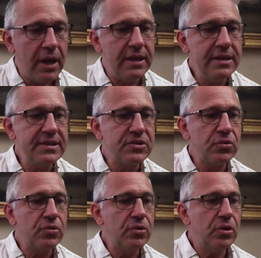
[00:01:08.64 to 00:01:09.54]

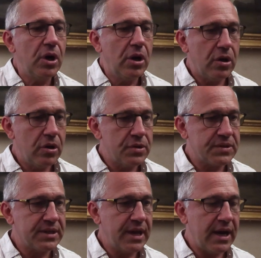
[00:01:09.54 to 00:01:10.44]
L'ISO, euh,
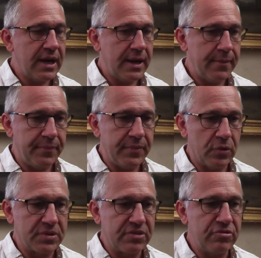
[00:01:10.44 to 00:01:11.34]
c'est
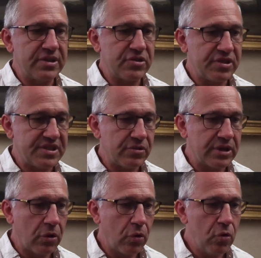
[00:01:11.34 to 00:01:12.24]
une association
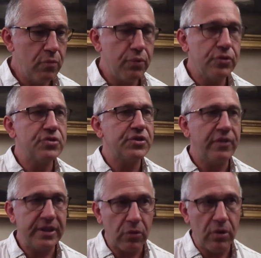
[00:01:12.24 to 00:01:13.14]
qui regroupe
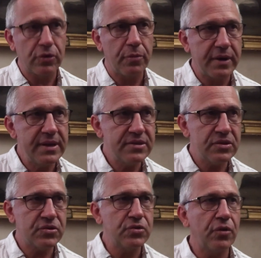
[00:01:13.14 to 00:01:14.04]
223 entreprises
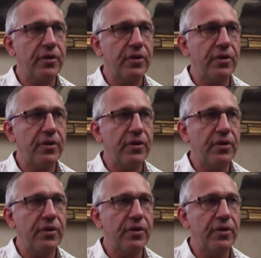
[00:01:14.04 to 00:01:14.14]
sur